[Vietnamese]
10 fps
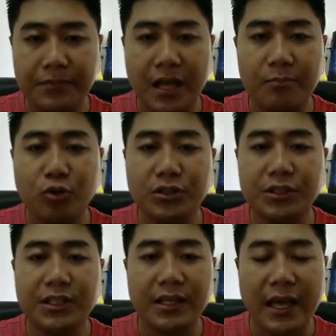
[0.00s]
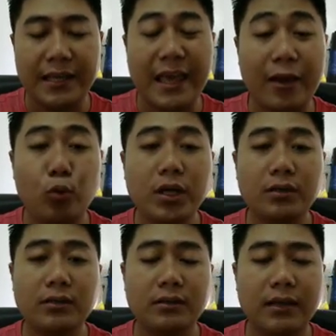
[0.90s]
để mọi người à, giải quyết
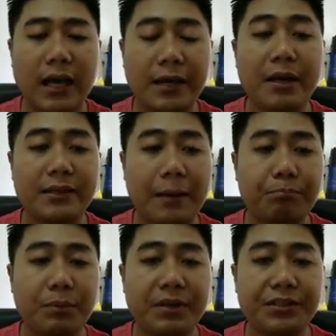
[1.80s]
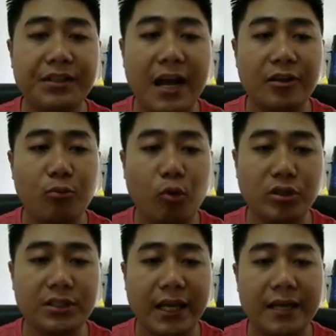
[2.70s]
cái bài tập mà mình đưa ra cho mọi
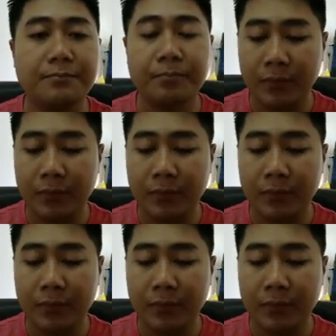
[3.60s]
người ha.